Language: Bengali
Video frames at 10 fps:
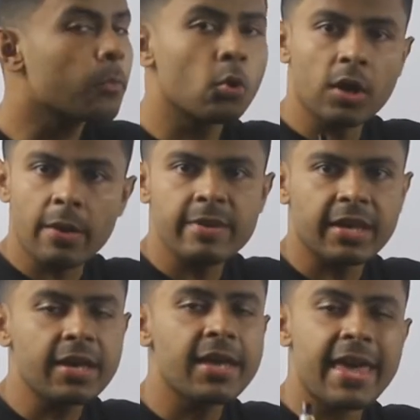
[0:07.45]

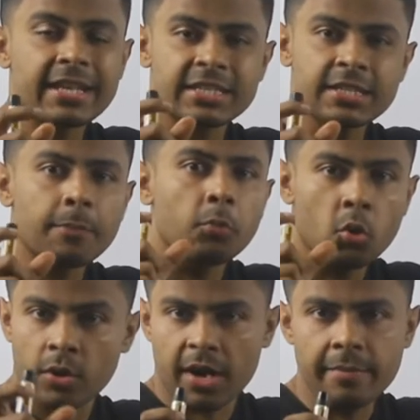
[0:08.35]
প্রোগ্রামিংয়ে একটা
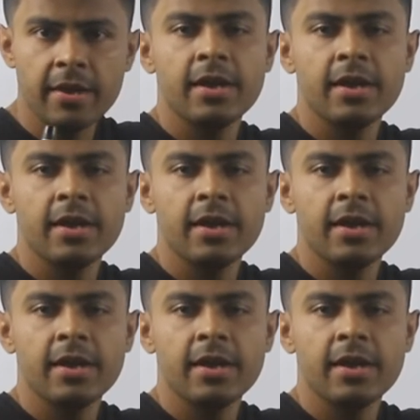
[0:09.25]
প্রোগ্রাম